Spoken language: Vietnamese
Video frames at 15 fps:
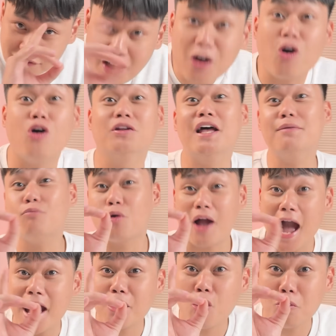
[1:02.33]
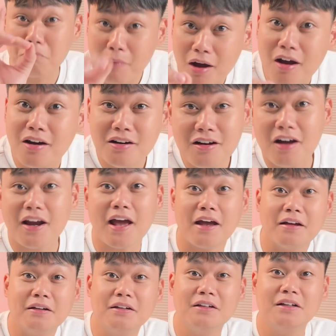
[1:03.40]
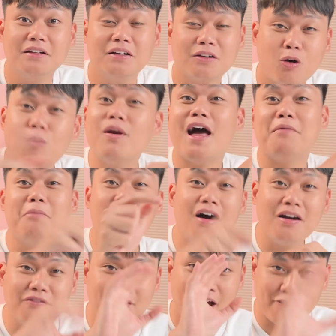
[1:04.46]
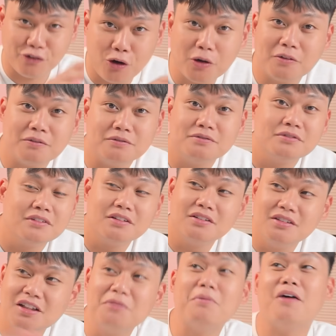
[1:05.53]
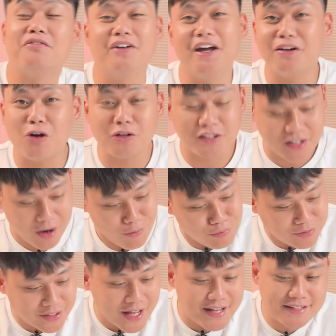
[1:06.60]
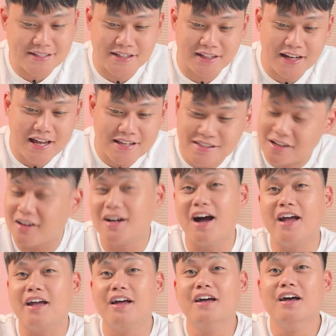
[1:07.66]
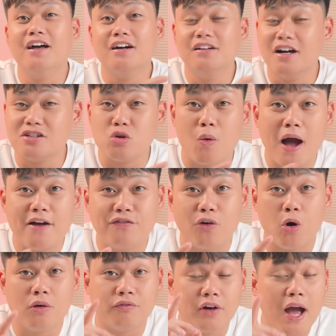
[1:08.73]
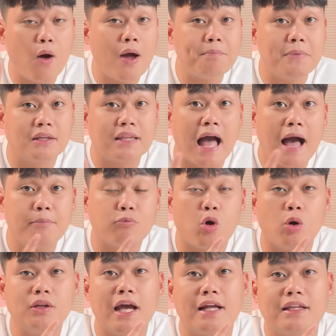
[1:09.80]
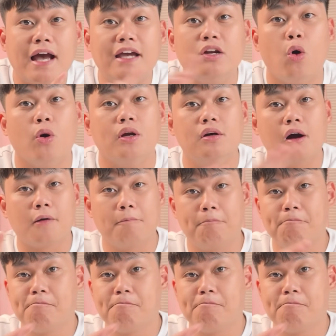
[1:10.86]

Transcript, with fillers: và còn thêm một cái còn mới hơn nữa này cũng là mới hơn với iphone nhưng mà với android thì không đấy chính là giờ đây người dùng iphone với iOS 18 có thể thay đổi được